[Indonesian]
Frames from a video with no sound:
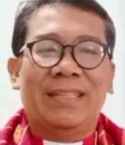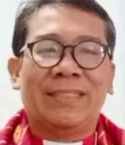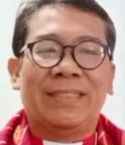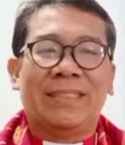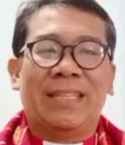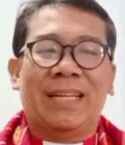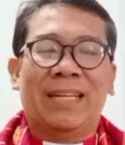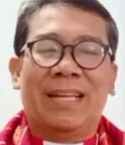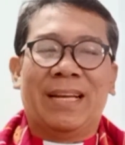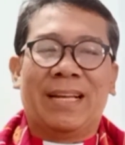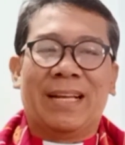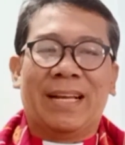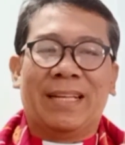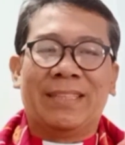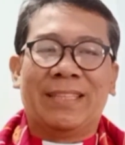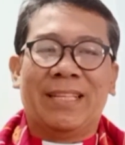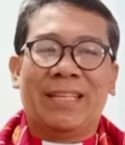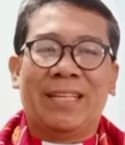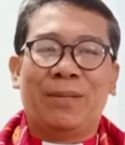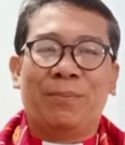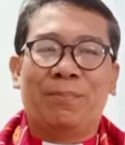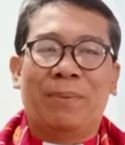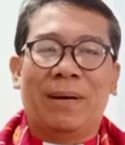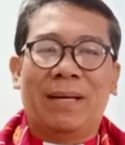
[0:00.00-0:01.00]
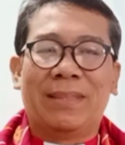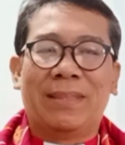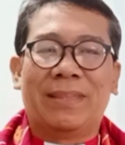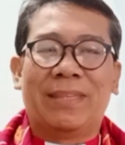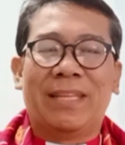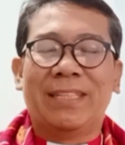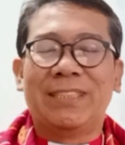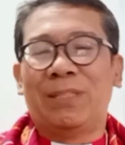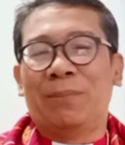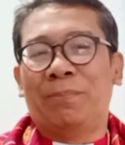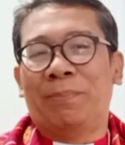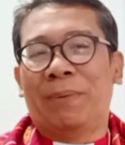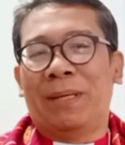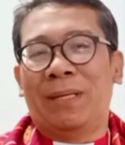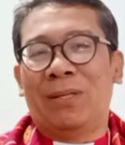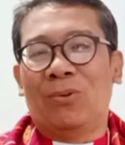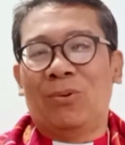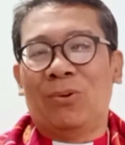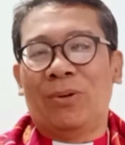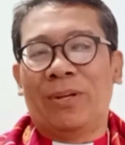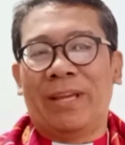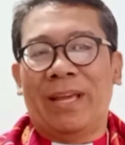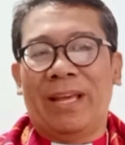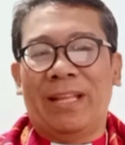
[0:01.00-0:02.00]
Jana kata dibata siman
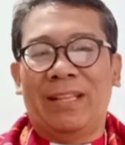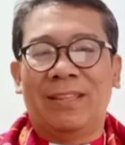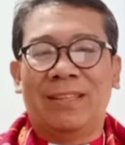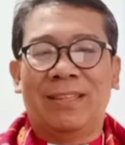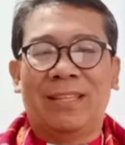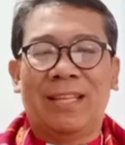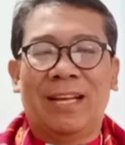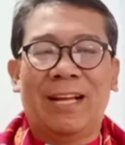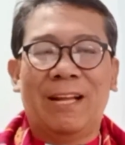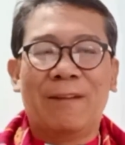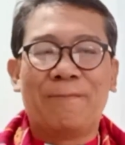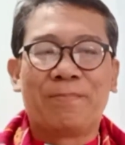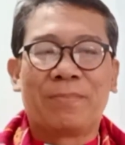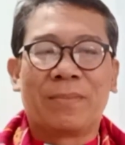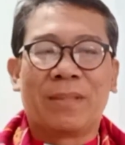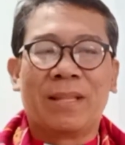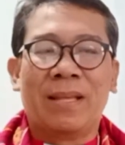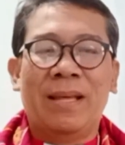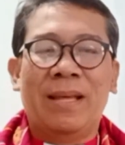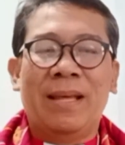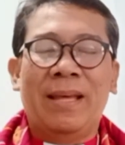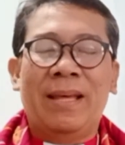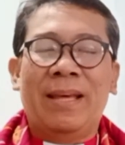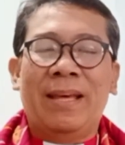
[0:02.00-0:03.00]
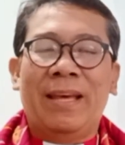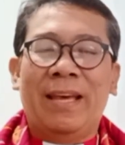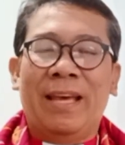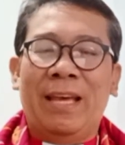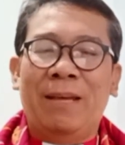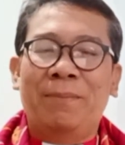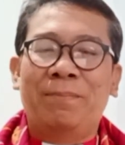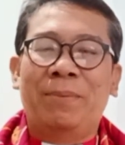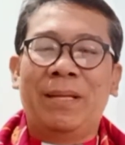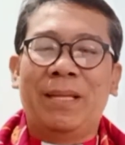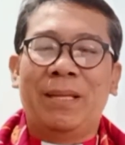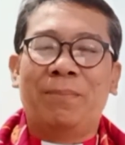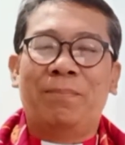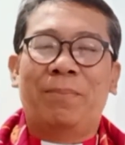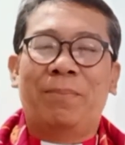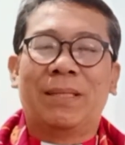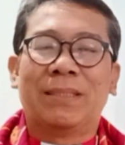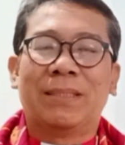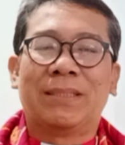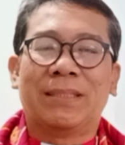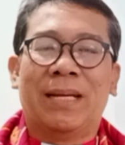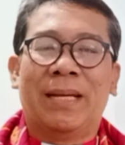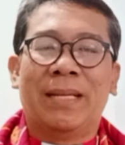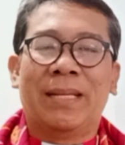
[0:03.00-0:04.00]
ogenta, ema
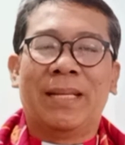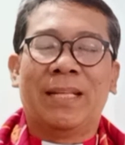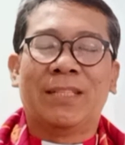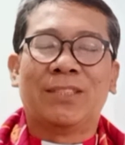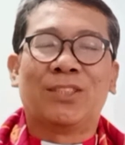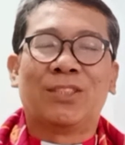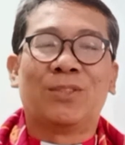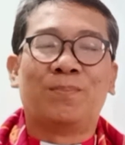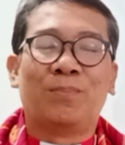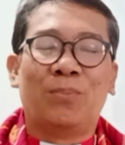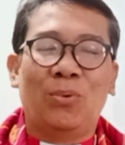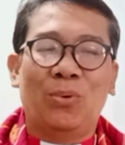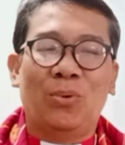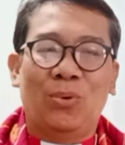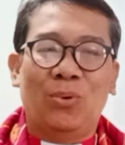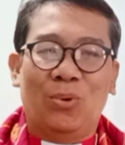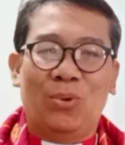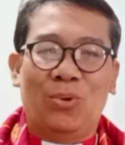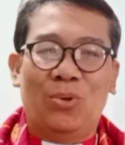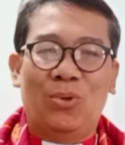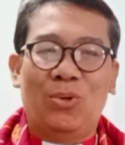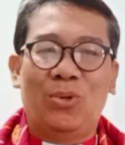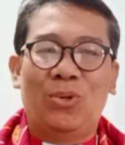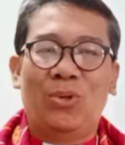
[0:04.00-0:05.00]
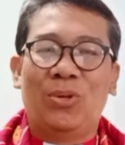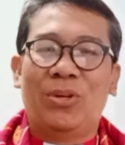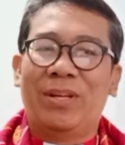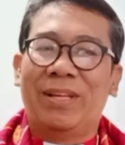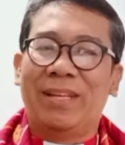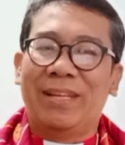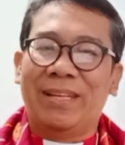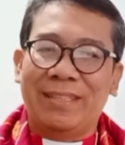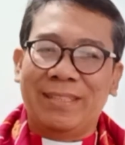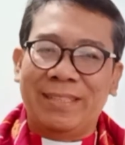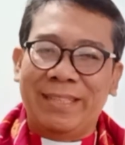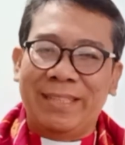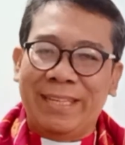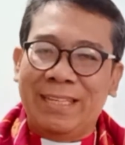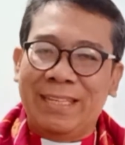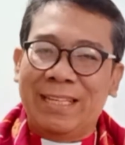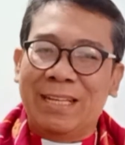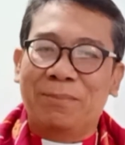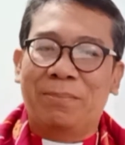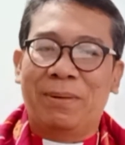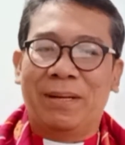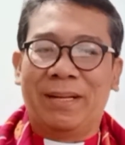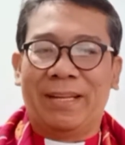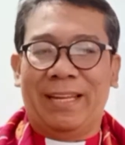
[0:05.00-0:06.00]
ibas ayat 10,
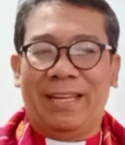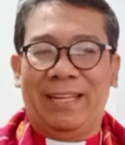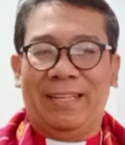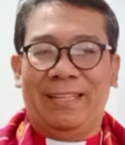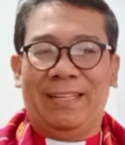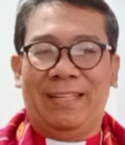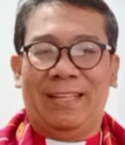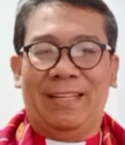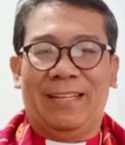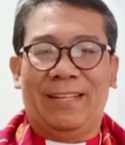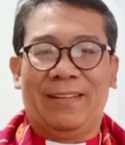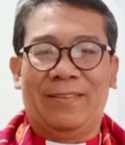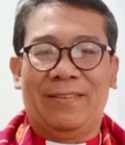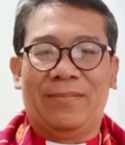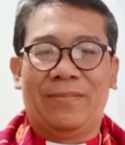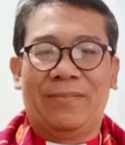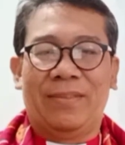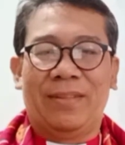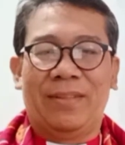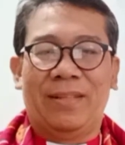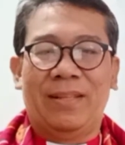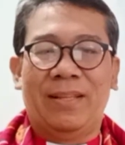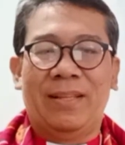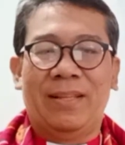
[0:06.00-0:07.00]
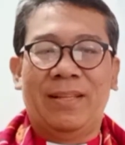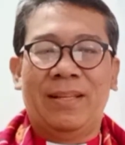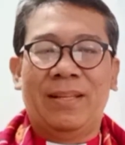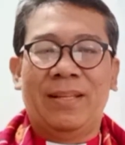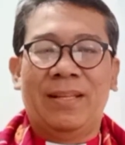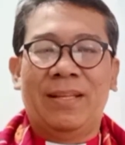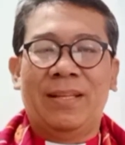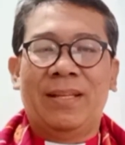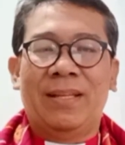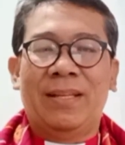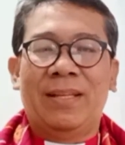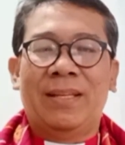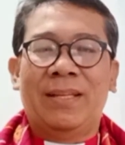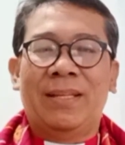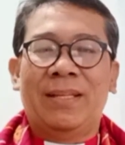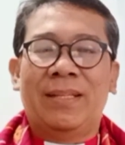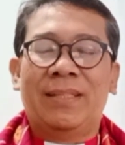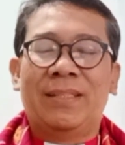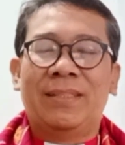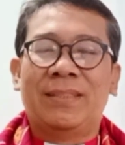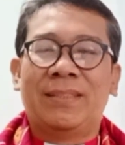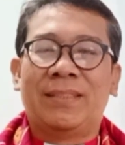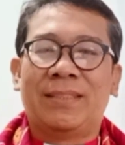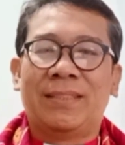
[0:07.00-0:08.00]
nina bagenda.
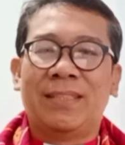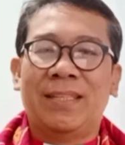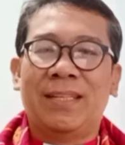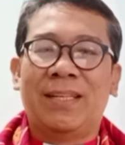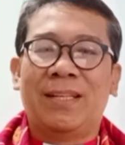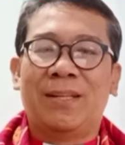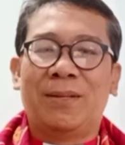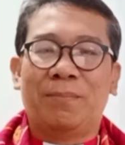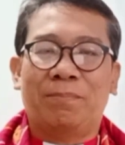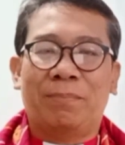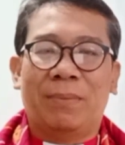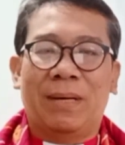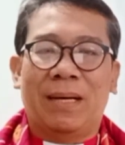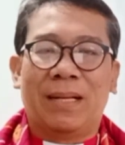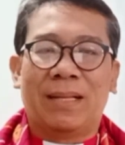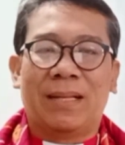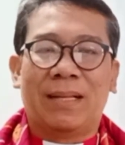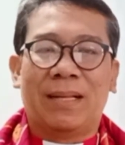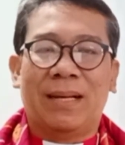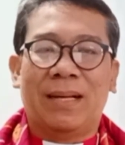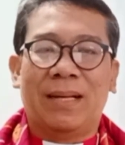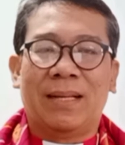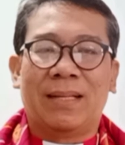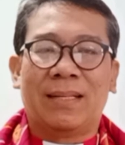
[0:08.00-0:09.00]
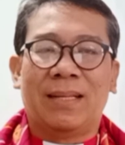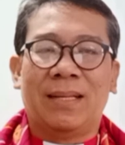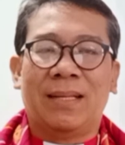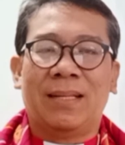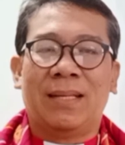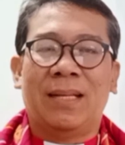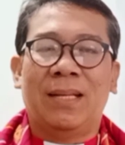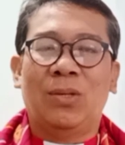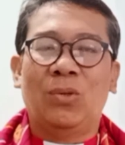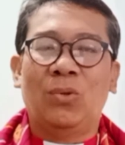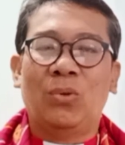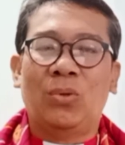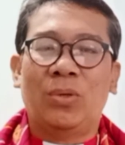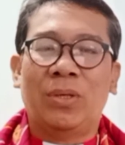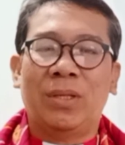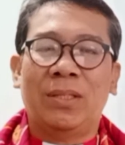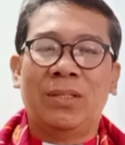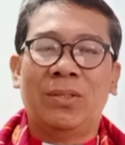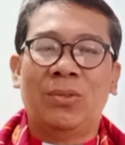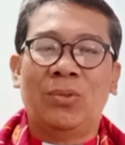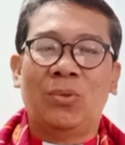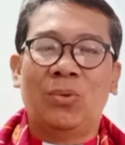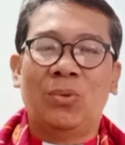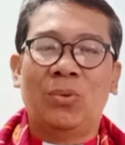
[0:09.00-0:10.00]
Seh maka
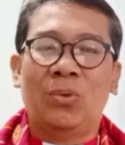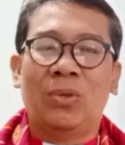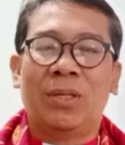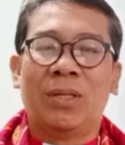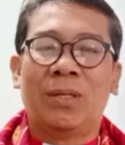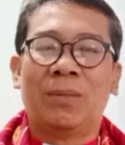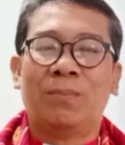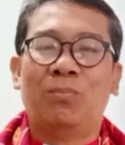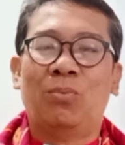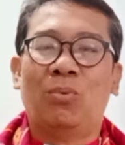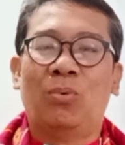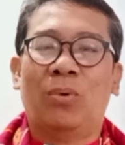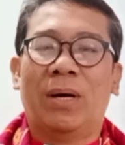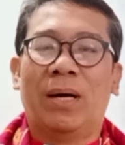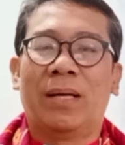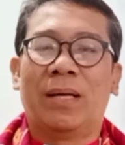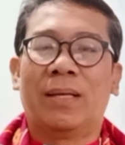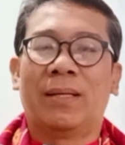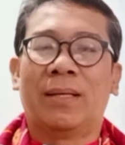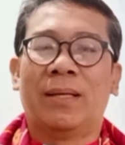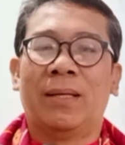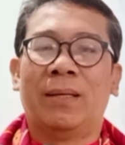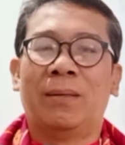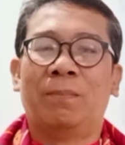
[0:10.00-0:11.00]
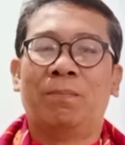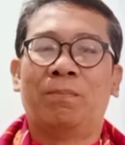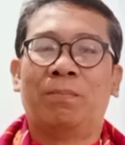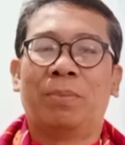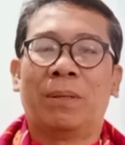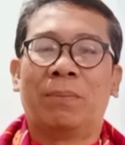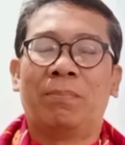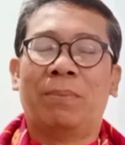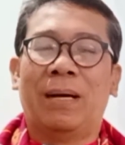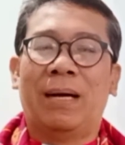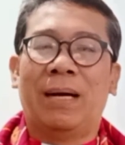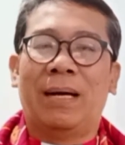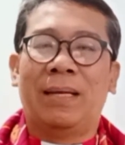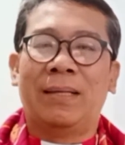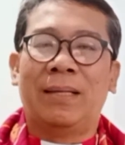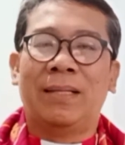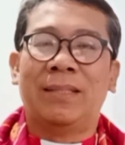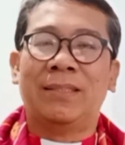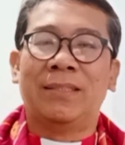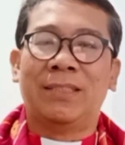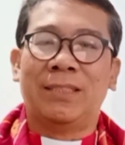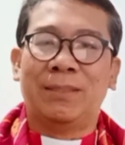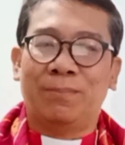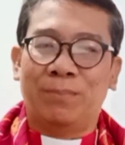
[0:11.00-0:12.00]
kegeluhan du erbuahkan
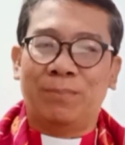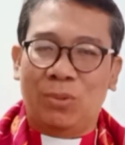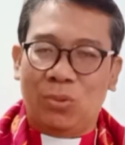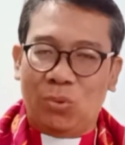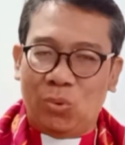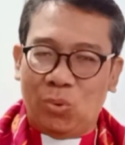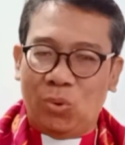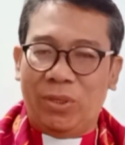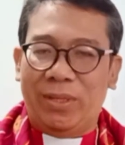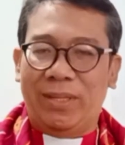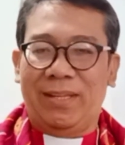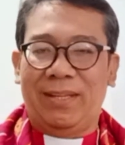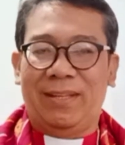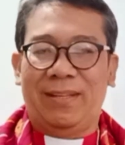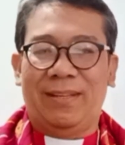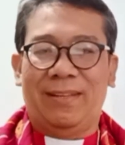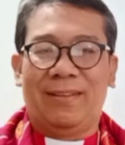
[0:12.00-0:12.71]
perbahanan si mehuli.